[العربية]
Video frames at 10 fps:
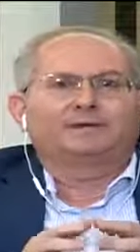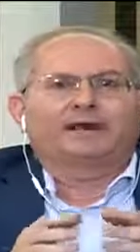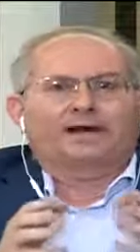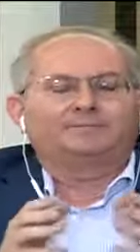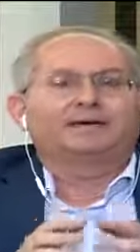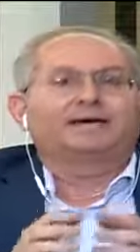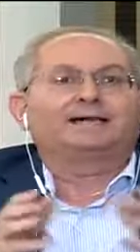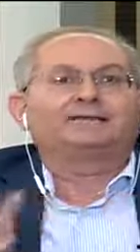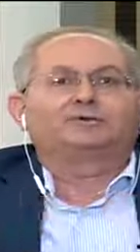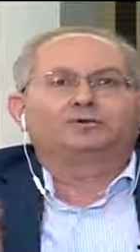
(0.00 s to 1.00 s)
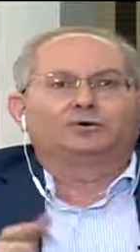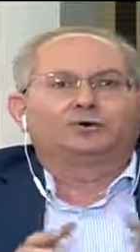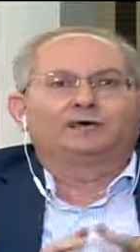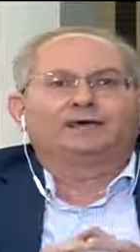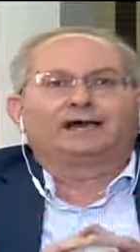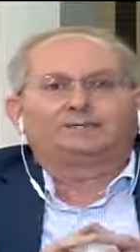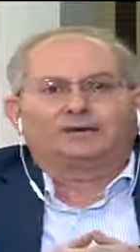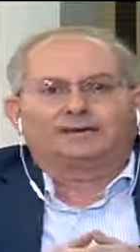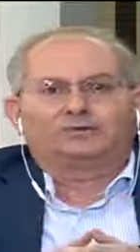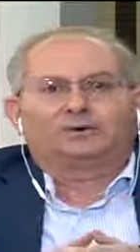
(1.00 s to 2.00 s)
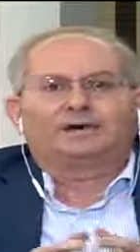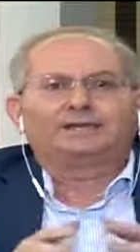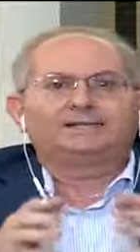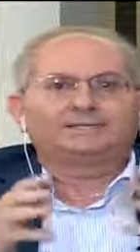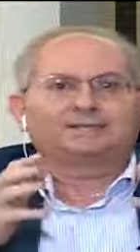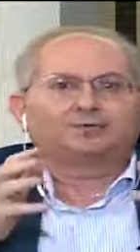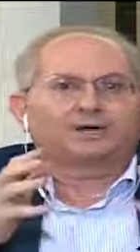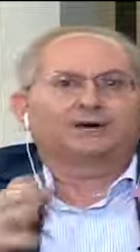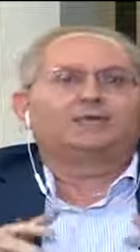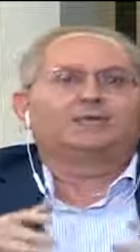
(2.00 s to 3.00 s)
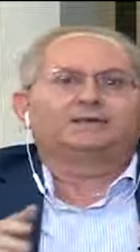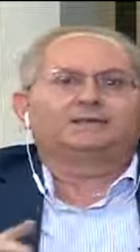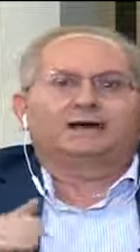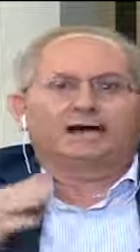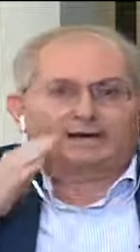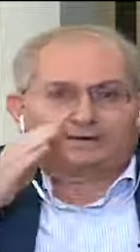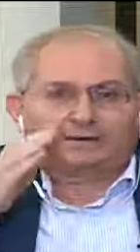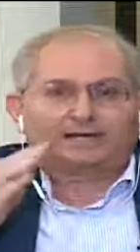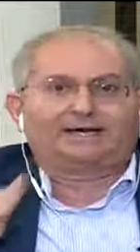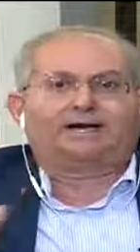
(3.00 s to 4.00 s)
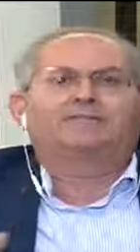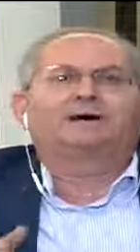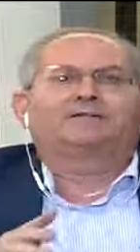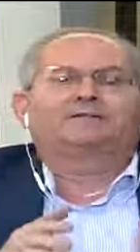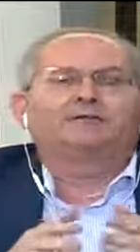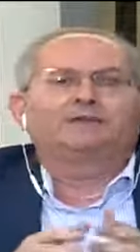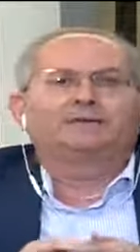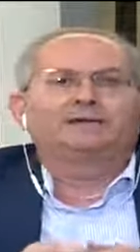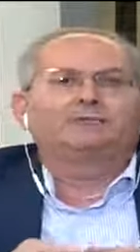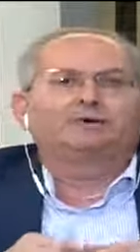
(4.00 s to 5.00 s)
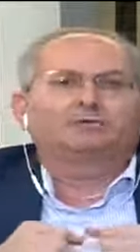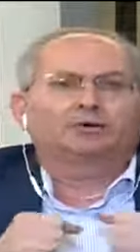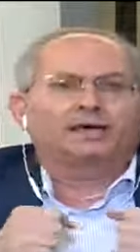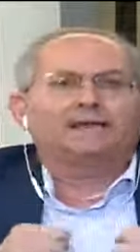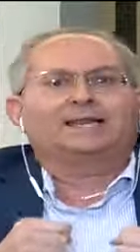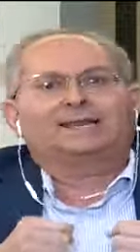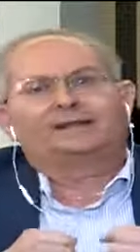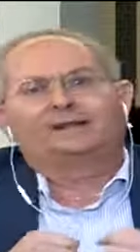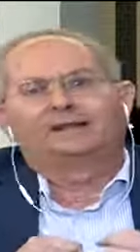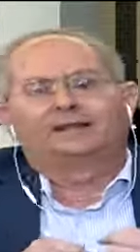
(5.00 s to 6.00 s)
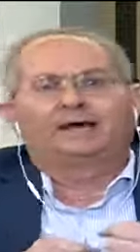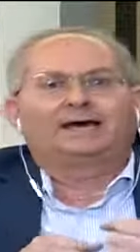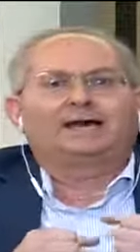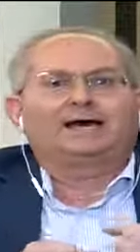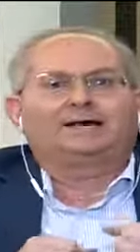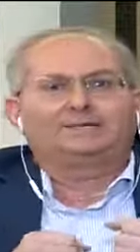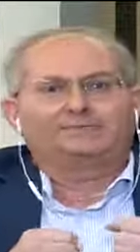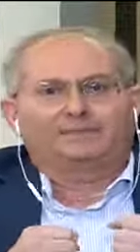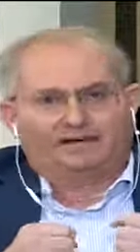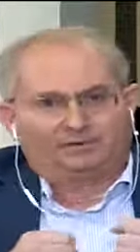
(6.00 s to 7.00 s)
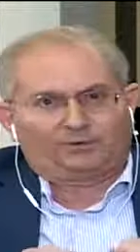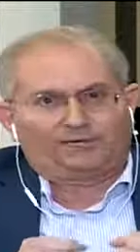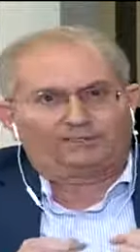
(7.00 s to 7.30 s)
عم بيغادروا آه، البلد وهيدي ستقوض هرم الأعمار في لبنان وتخلخل هالهرم مع الوقت